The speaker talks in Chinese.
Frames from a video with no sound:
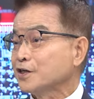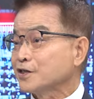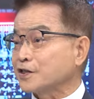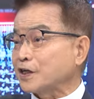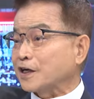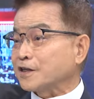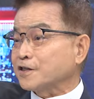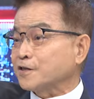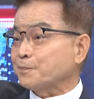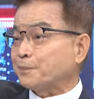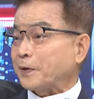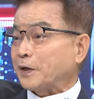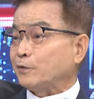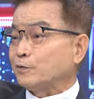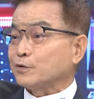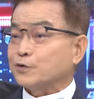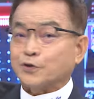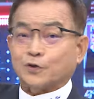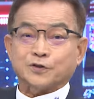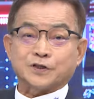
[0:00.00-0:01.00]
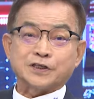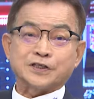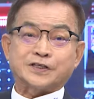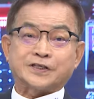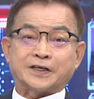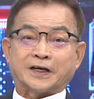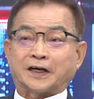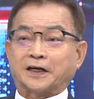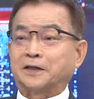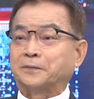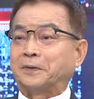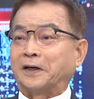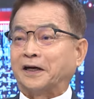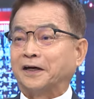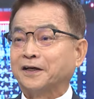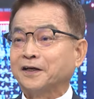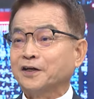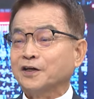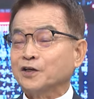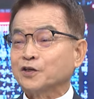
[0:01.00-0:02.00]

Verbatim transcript: 上一次辩论就已经讲了嘛，